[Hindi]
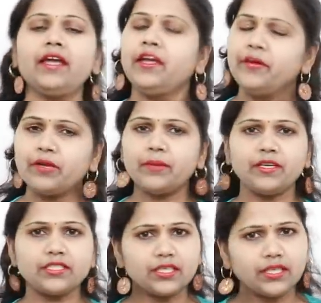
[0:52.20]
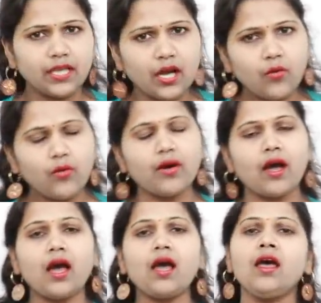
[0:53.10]
है फिर भी जितना
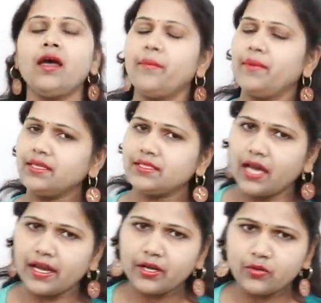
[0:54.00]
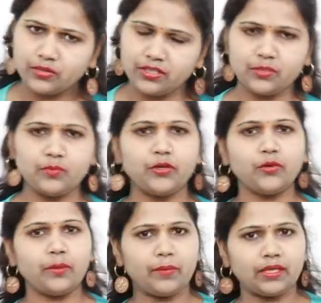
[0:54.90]
होगा मैं सारा कुछ इस
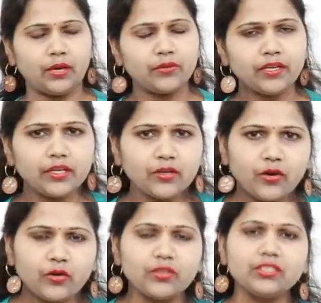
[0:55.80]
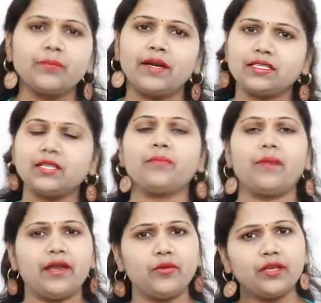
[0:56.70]
वीडियो में बताऊंगी कि कौन कौन सी प्लास्टिक
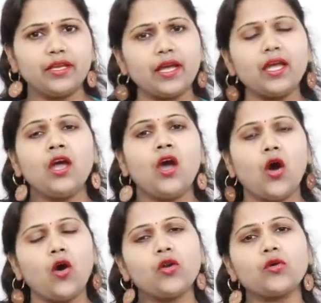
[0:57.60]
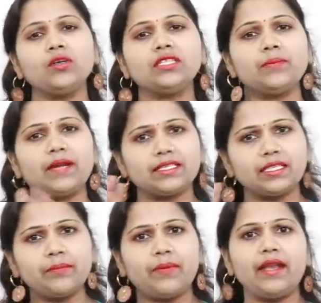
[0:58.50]
बैन हुई है और कौन सी
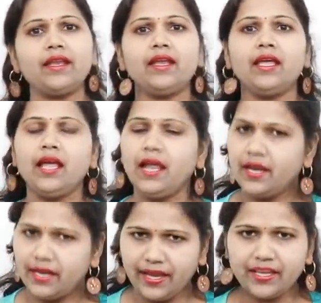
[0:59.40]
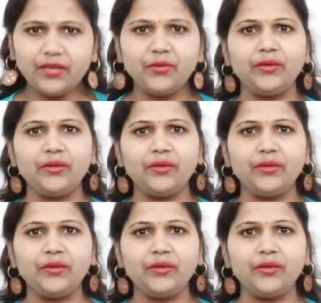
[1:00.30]
प्लास्टिक बैन नहीं